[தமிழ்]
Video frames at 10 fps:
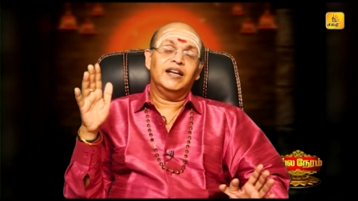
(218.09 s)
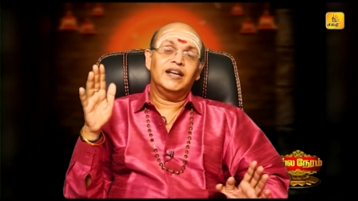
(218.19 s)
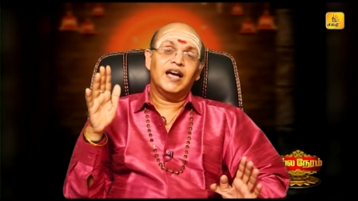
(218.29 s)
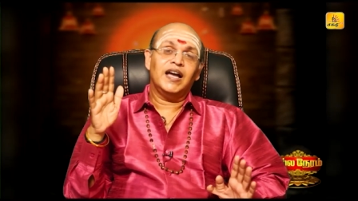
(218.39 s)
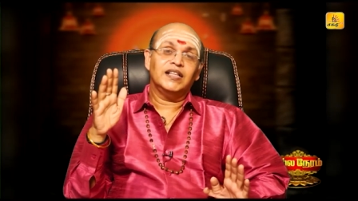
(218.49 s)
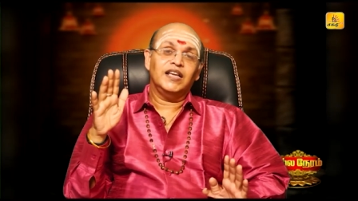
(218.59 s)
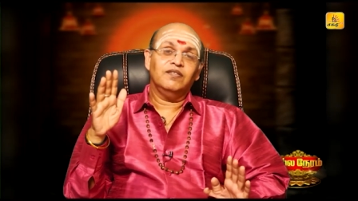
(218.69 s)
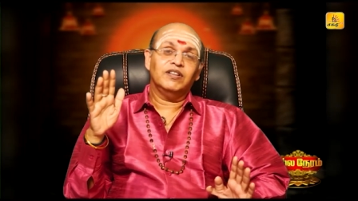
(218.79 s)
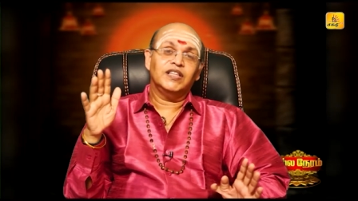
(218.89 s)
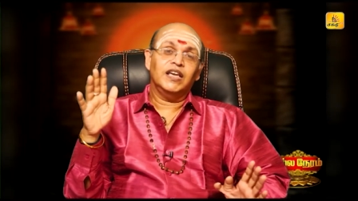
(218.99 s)
எல்லா
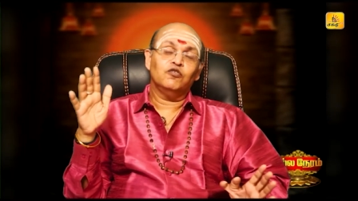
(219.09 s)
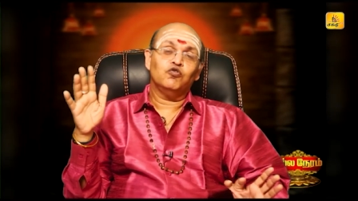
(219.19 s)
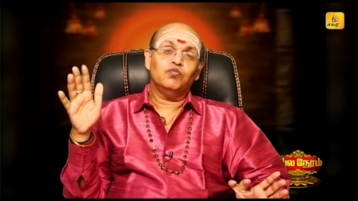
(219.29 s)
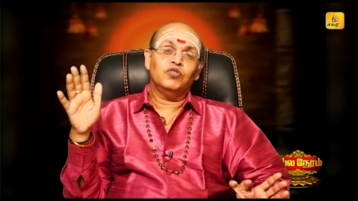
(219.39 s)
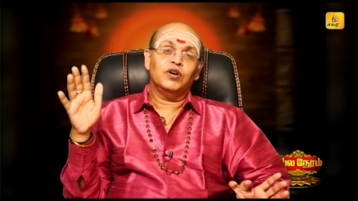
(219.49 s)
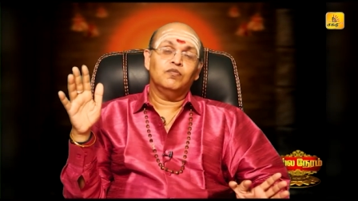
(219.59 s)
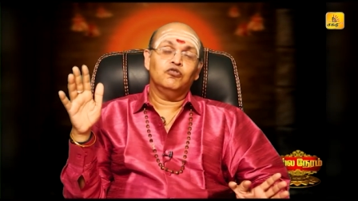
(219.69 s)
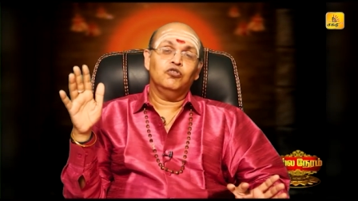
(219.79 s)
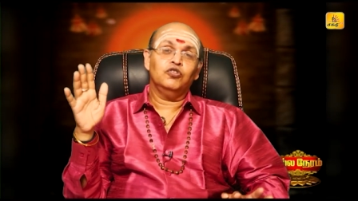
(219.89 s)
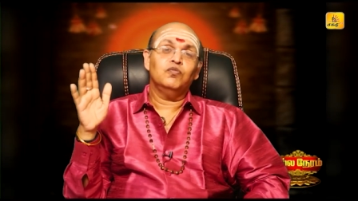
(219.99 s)
தெய்வத்தையும் கும்பிட
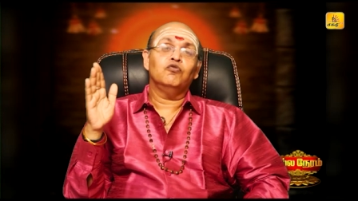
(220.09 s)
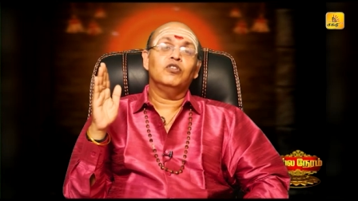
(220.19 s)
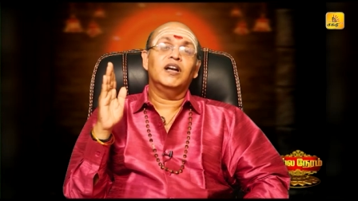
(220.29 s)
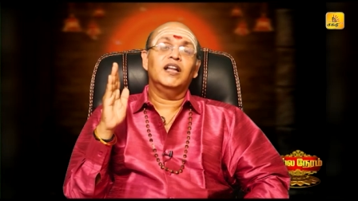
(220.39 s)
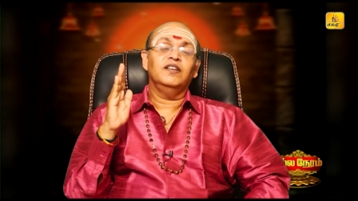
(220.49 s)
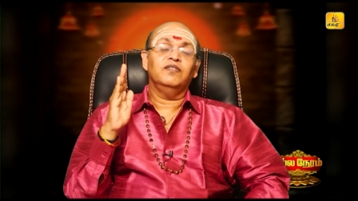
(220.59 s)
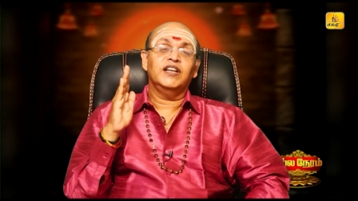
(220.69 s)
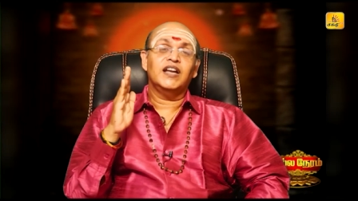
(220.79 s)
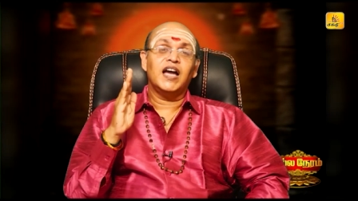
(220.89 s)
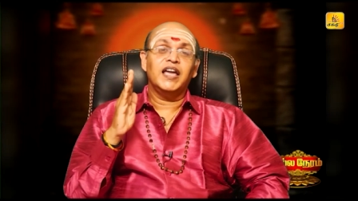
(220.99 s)
முன்னுக்கும் முதலை
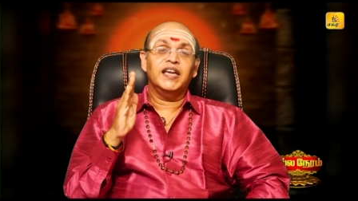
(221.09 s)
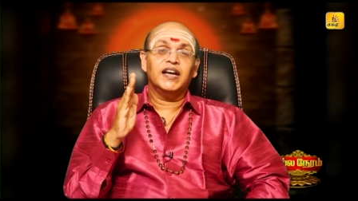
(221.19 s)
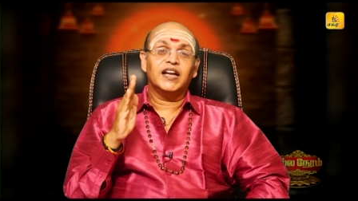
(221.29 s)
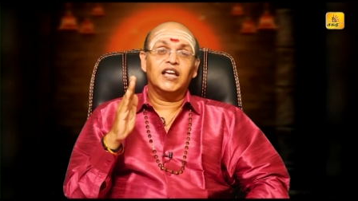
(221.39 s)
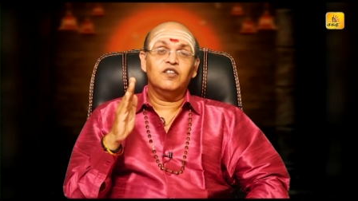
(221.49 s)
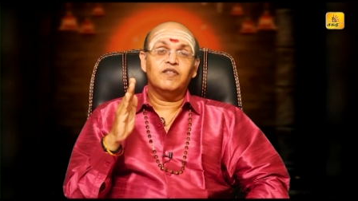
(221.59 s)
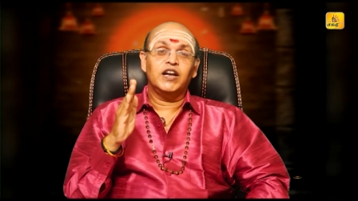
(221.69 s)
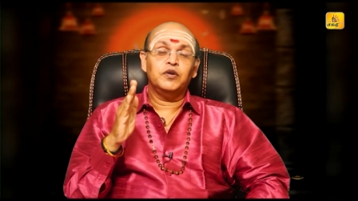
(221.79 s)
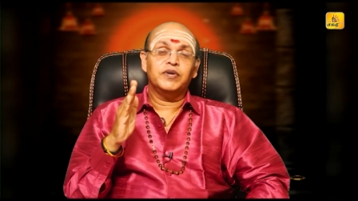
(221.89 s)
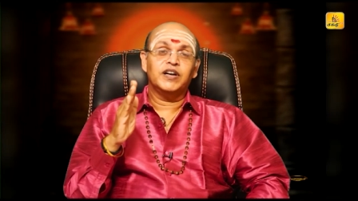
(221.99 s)
விநாயகரை
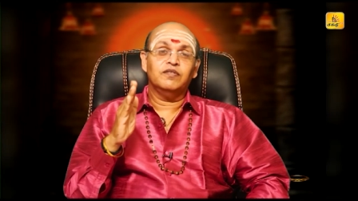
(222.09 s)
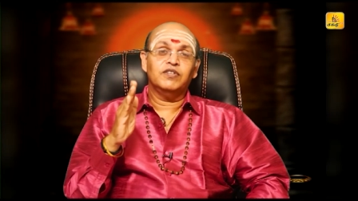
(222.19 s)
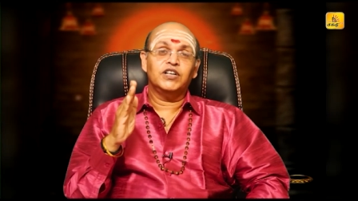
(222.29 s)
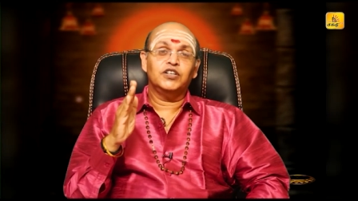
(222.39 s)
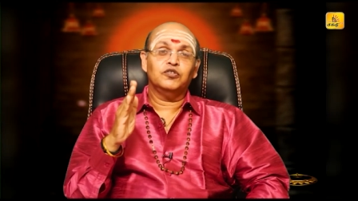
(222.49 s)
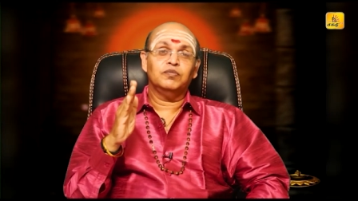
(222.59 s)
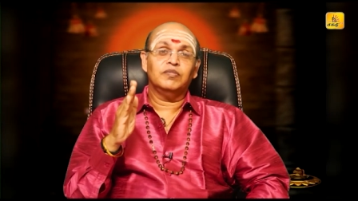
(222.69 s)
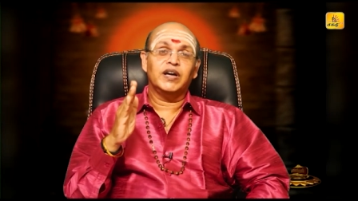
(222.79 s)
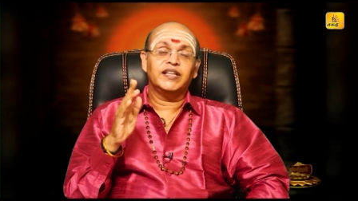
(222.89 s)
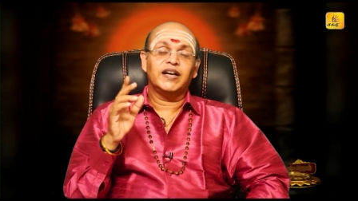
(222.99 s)
வழிபட வேண்டும்
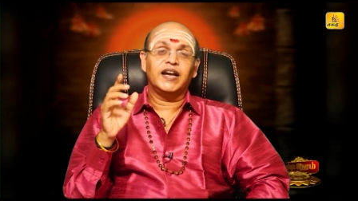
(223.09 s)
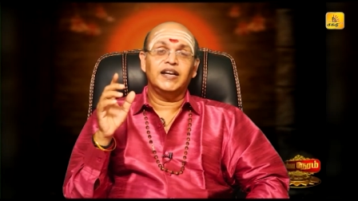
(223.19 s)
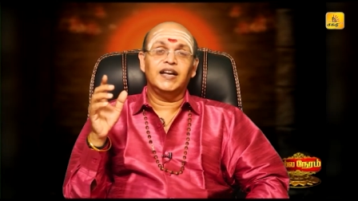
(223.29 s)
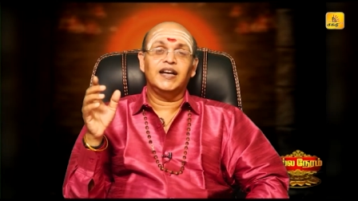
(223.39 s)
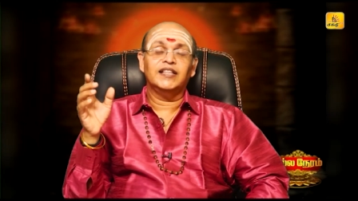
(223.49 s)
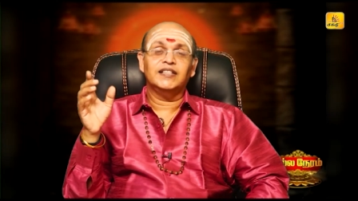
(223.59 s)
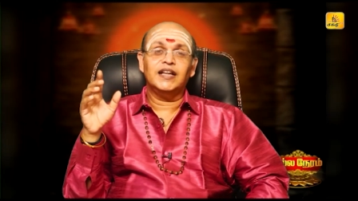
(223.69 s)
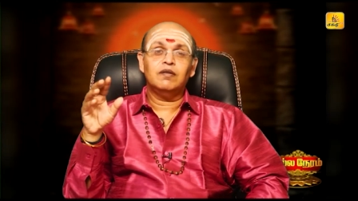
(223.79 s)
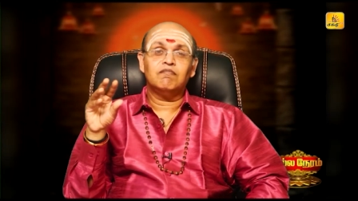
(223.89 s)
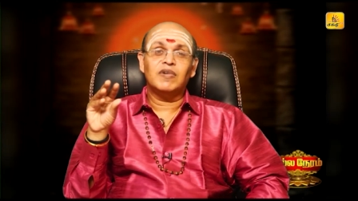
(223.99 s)
அதன் அன்றையிலிருந்து
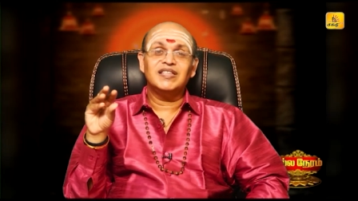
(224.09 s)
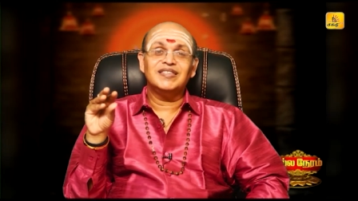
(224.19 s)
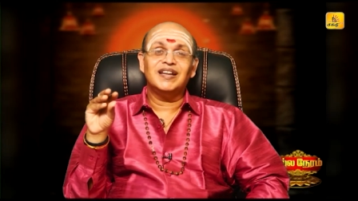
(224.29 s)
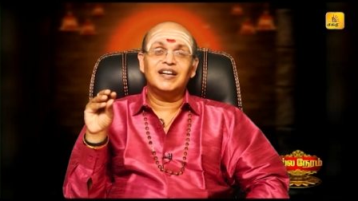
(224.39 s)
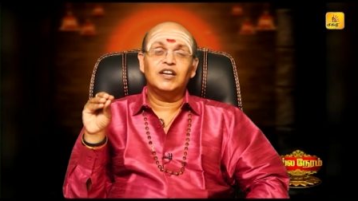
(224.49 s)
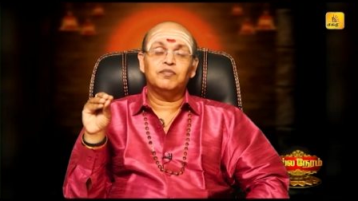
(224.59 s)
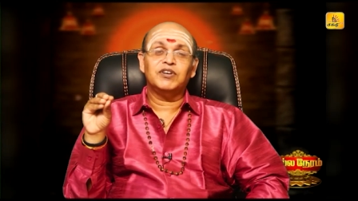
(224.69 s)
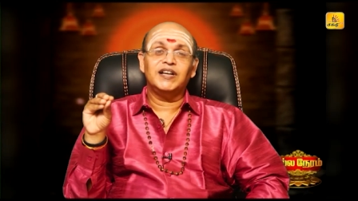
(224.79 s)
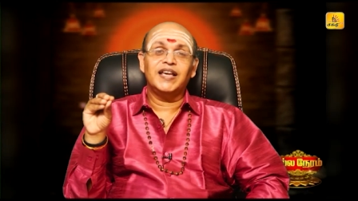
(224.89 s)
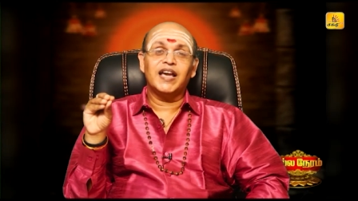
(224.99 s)
தான் மஞ்சள்ல
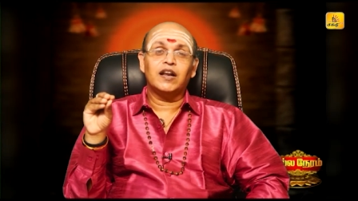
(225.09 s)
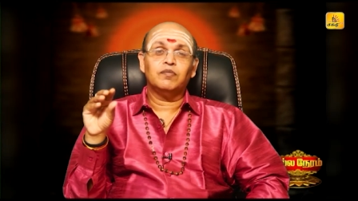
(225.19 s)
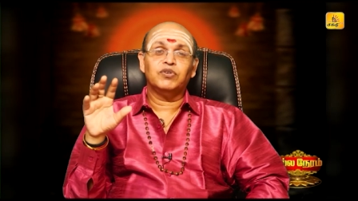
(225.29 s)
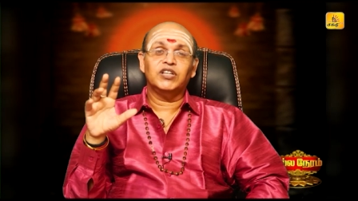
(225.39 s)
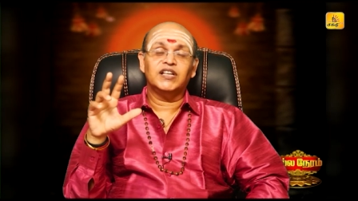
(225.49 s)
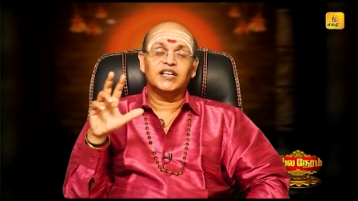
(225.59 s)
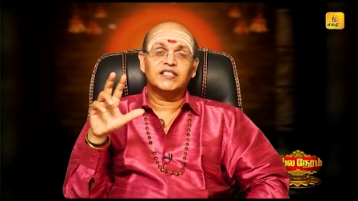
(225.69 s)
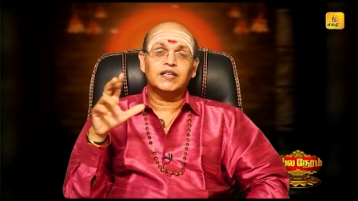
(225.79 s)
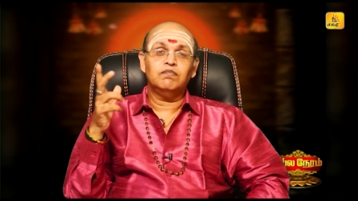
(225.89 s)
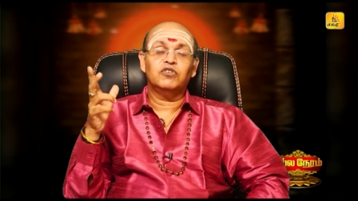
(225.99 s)
பிள்ளையார பிடிக்கிற
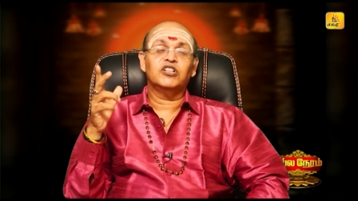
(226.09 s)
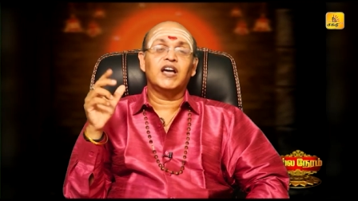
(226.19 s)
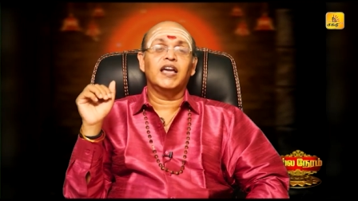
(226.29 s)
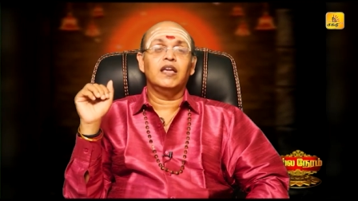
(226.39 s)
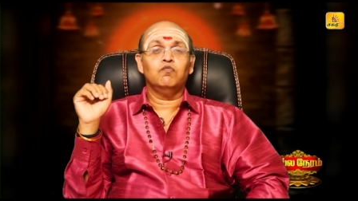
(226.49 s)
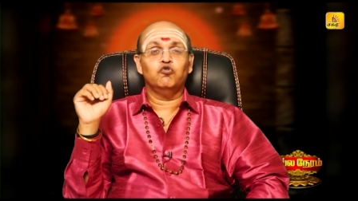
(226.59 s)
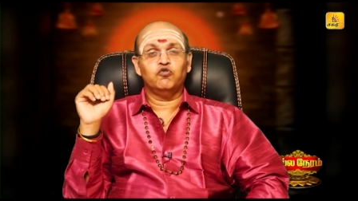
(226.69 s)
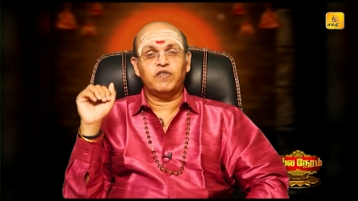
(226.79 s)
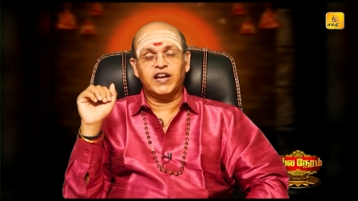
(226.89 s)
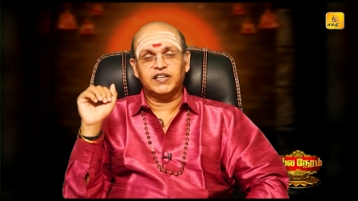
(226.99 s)
சம்பிரதாயம்
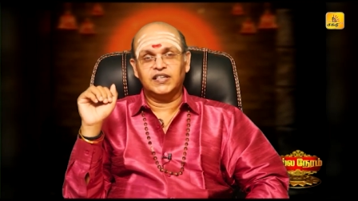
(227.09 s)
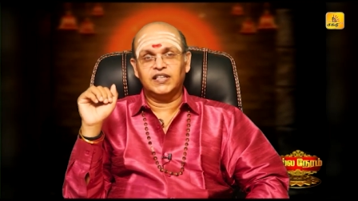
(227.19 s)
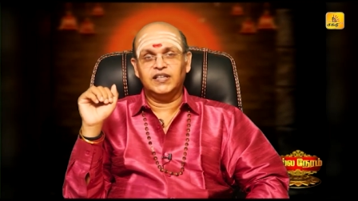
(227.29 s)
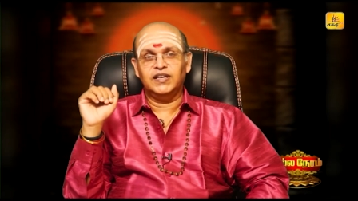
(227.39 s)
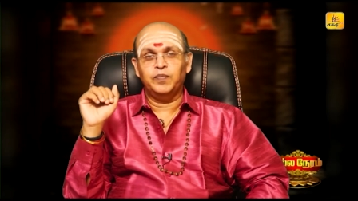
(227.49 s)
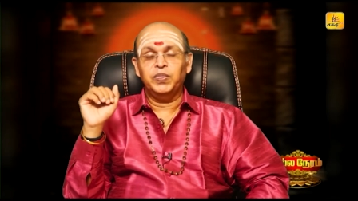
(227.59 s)
உருவாகியது